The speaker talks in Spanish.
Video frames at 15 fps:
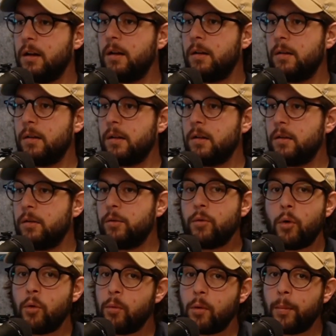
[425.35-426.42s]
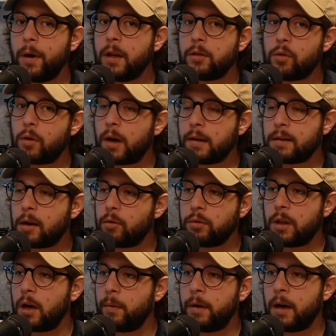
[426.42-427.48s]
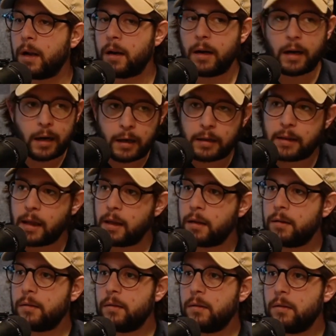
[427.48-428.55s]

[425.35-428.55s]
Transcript: No hubo meritocracia con Talavera, la neta.